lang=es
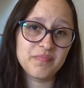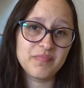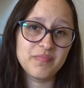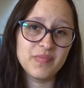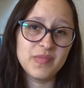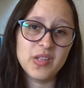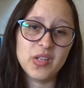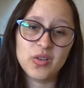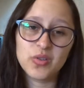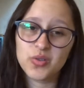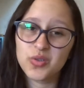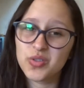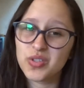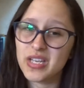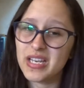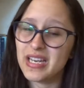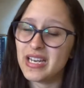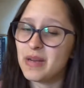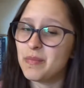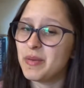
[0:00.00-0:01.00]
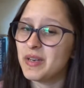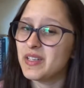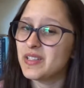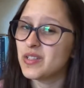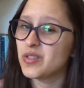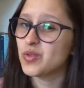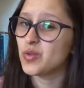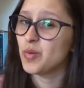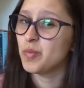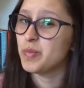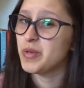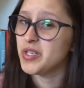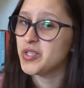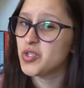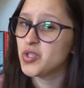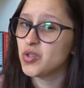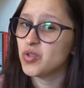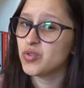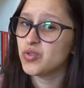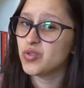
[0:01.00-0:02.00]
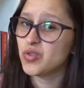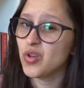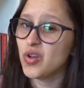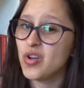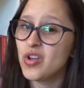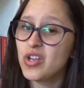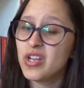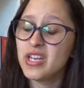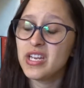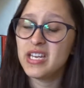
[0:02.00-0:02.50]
no sé, le parece sospechoso